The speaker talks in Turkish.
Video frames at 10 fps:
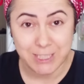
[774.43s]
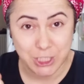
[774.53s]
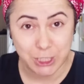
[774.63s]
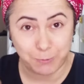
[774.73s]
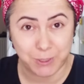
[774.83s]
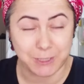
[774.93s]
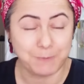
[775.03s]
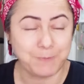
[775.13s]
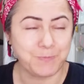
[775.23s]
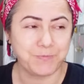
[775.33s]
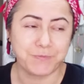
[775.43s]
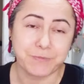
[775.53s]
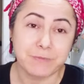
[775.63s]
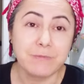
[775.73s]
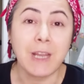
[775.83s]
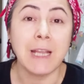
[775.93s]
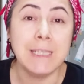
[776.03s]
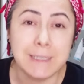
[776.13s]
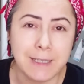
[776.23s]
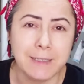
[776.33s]
çırptım.
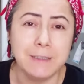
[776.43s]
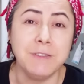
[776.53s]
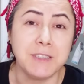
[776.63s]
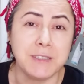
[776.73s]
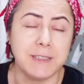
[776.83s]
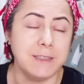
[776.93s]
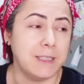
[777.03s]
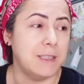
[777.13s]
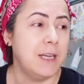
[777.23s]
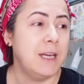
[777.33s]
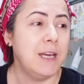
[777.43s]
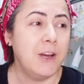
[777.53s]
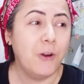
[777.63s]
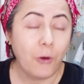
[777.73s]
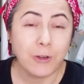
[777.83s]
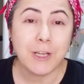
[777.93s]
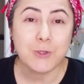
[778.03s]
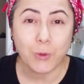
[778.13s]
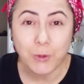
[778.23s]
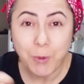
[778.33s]
İdare edip ve tıkanayım. Ondan
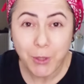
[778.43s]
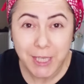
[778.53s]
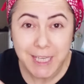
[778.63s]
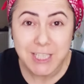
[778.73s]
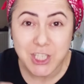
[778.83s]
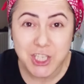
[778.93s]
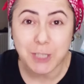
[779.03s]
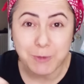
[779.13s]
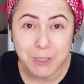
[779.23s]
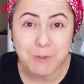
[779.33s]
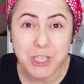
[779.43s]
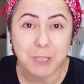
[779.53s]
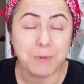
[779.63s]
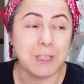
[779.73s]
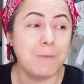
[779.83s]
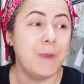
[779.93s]
sonra onu böyle iyice çırptım çırptım.